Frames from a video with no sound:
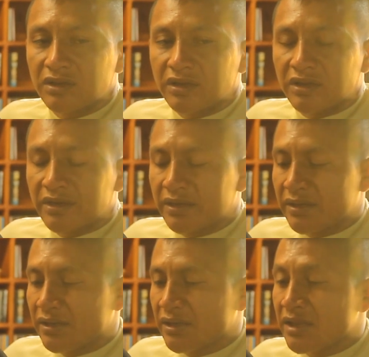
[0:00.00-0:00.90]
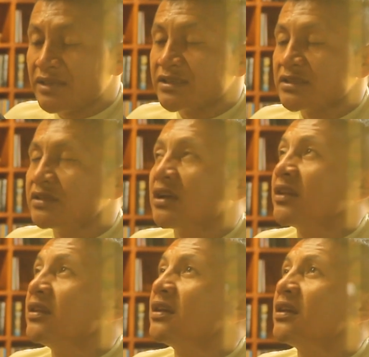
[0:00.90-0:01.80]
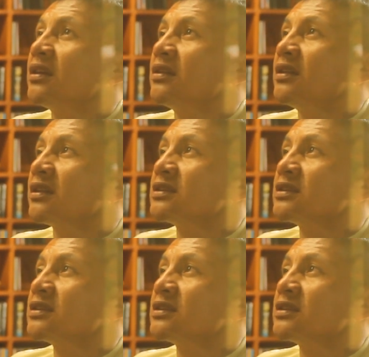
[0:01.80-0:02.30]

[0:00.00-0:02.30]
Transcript: eh, la necesidad de,